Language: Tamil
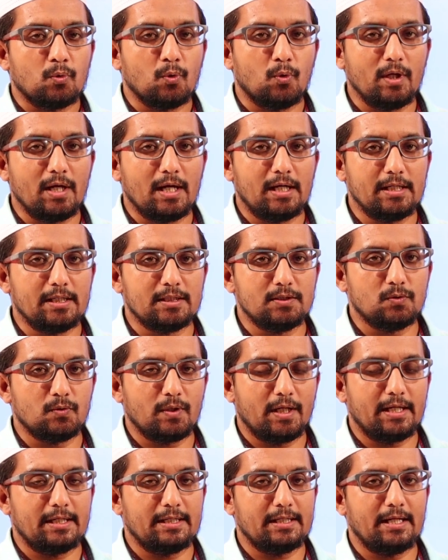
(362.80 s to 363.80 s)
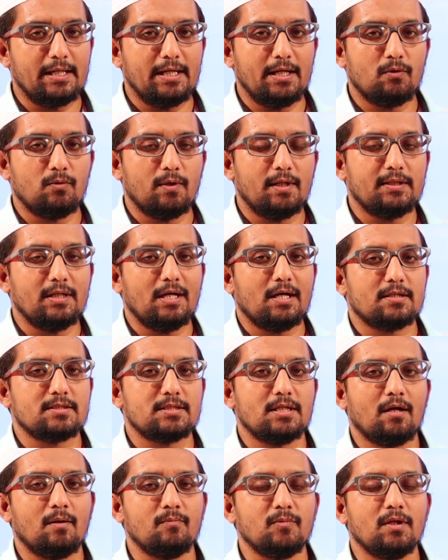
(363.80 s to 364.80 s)
நோயாளிகளுடைய நிலையை குறித்து
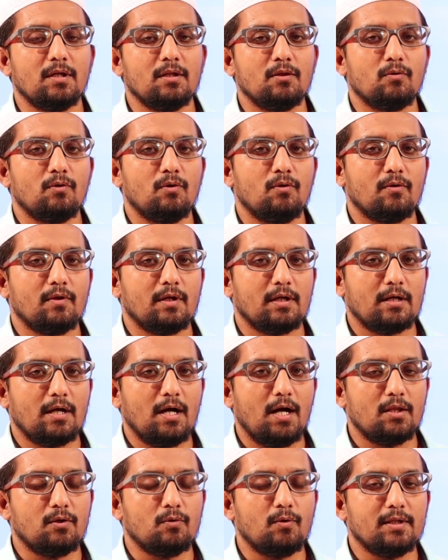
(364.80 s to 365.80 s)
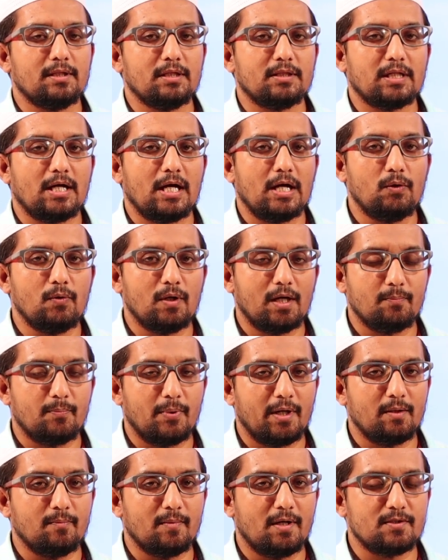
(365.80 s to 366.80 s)
அரசாங்கம் தெரிந்து கொள்வதற்காக அது குறித்த தகவல்களை
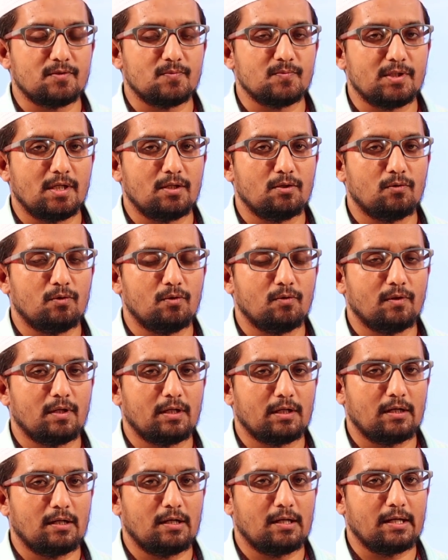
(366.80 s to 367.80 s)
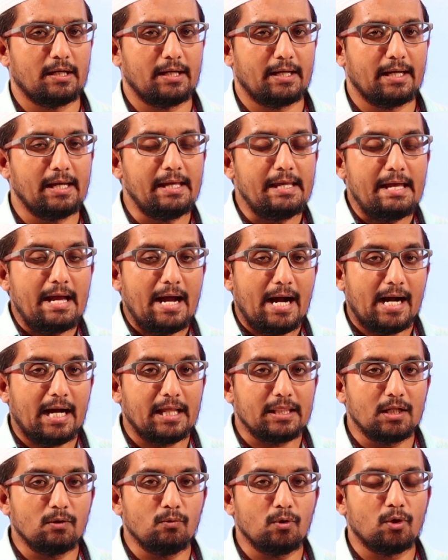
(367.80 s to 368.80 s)
பரிமாற்றம் செய்து கொள்வதற்காக
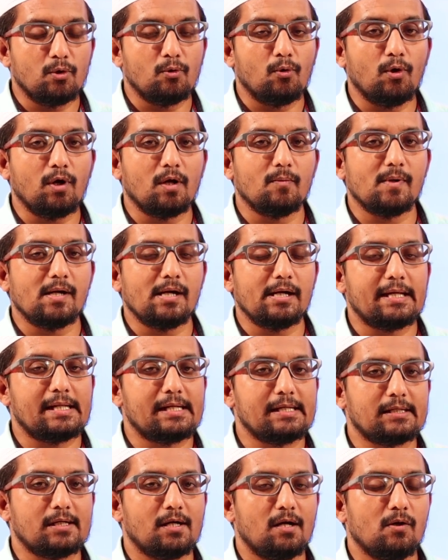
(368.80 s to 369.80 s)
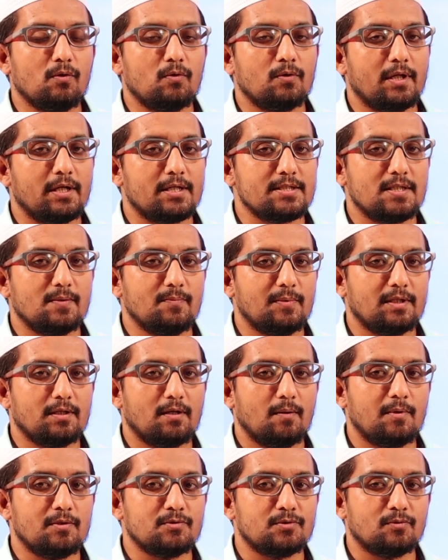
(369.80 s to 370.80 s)
அதை ஒரு நோக்கமாக இலக்காக கொண்டு என்ன
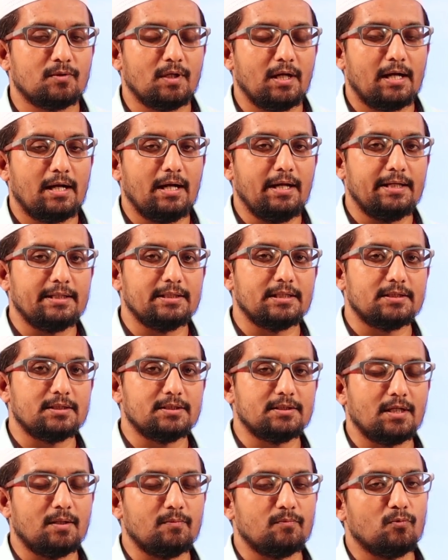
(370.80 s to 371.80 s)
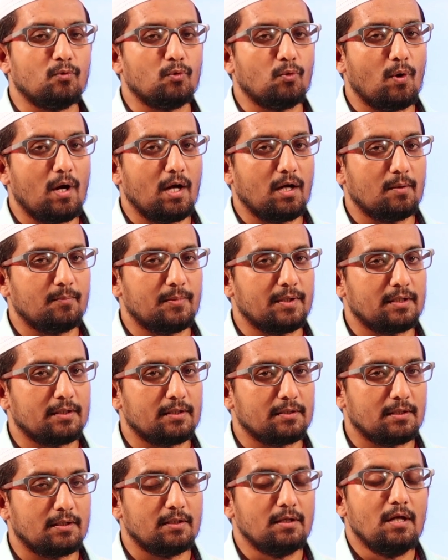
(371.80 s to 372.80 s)
செய்யப்பட்டிருக்கு அப்படின்னு சொன்னால் இந்த திட்டம்
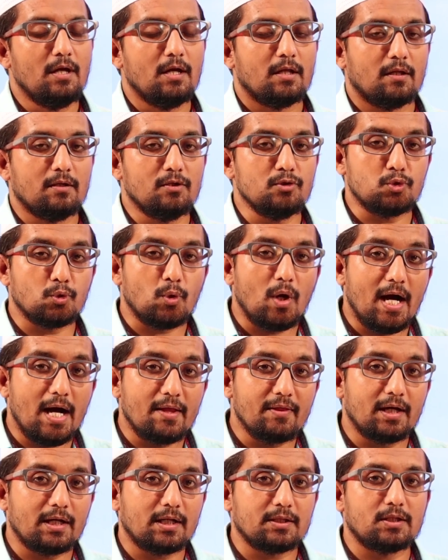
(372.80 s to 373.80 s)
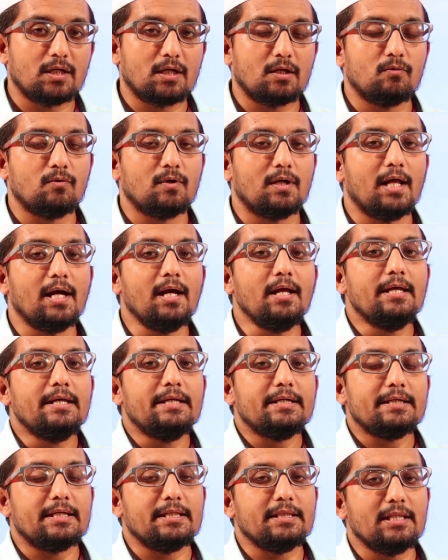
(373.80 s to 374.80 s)
உருவாக்கப்பட்டிருக்குது அதாவது சுகாதார தரவுகளை
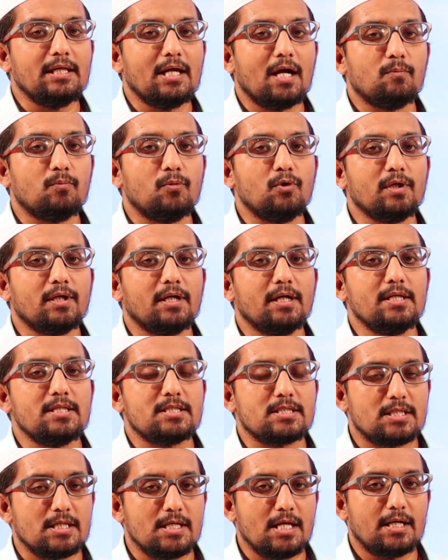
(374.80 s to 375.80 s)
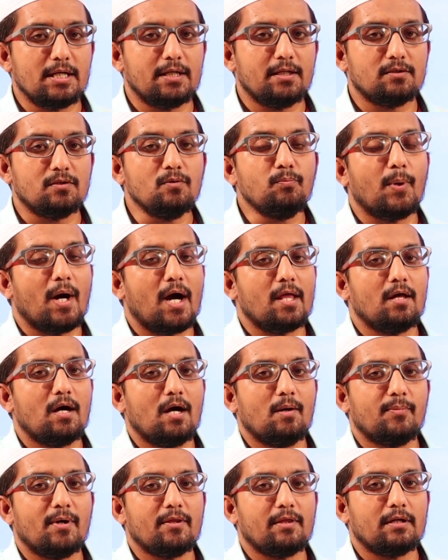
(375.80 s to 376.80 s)
இந்தியா முழுக்க சேகரித்து
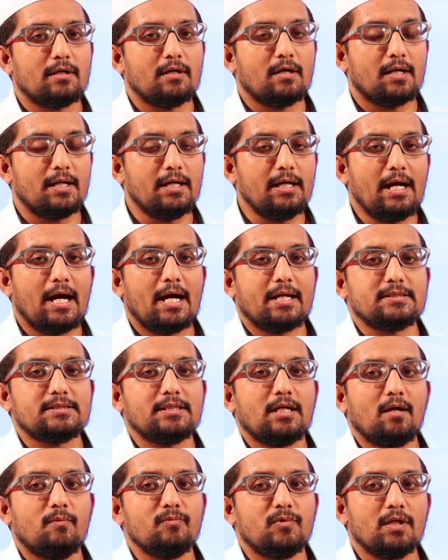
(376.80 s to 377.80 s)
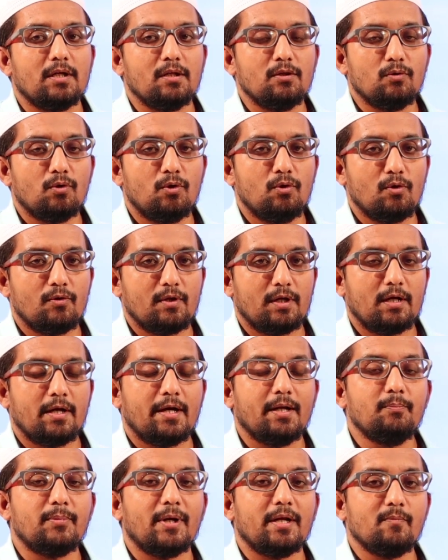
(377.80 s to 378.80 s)
பாதுகாப்பதற்கான அரசாங்கம் தெரிந்து
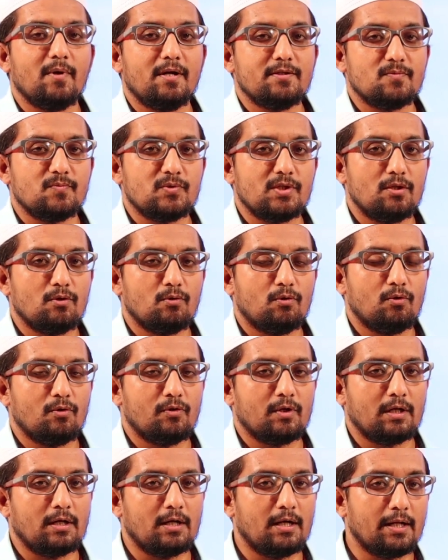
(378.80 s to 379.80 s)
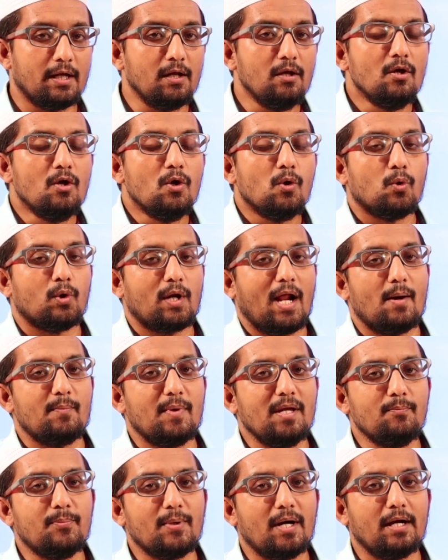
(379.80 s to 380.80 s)
கொள்வதற்கான பரிமாற்றம் செய்து கொள்வதற்கான ஒரு
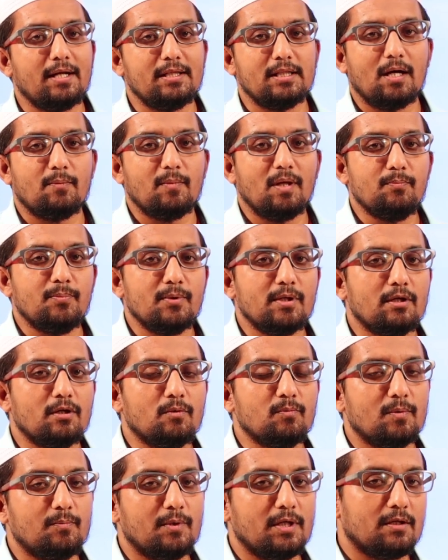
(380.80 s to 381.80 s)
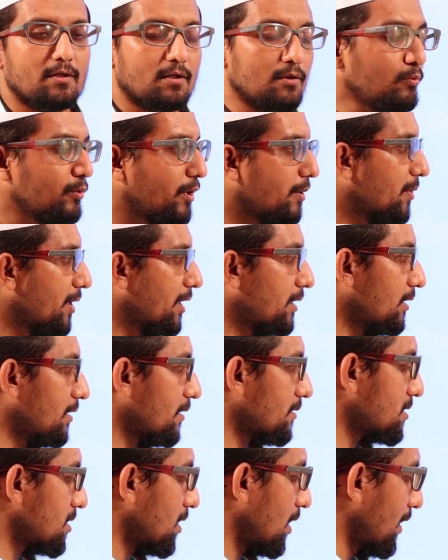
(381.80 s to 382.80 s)
அமைப்பாக இந்த அமைப்பு இருக்கும் அப்படிங்கிறது
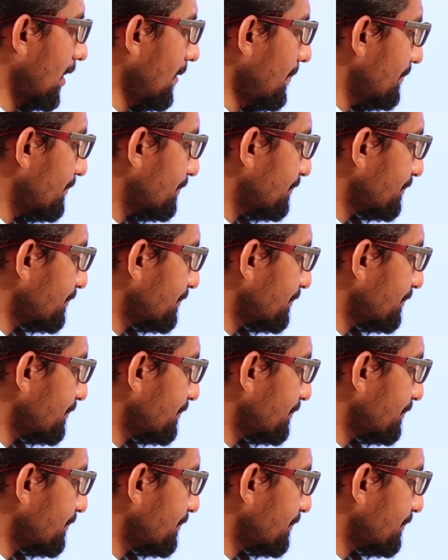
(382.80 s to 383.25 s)
குறிப்பிடத்தக்கது சரிங்களா